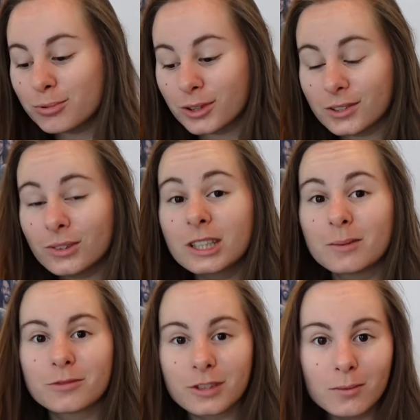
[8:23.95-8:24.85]
Pour l'instant
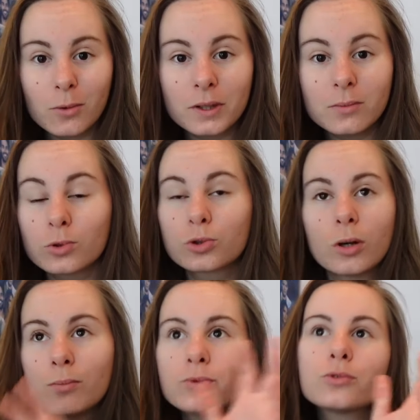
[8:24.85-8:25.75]
j'aime vraiment bien, bon je
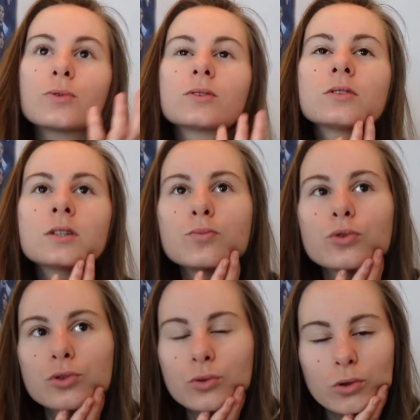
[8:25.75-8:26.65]
suis à plus de
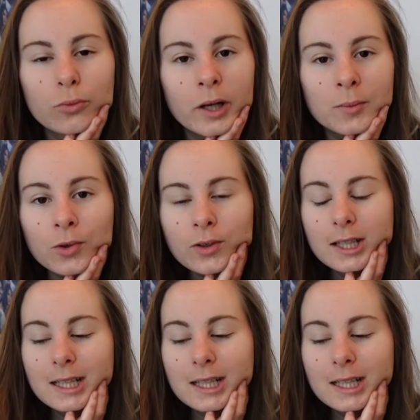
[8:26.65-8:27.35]
70% globalement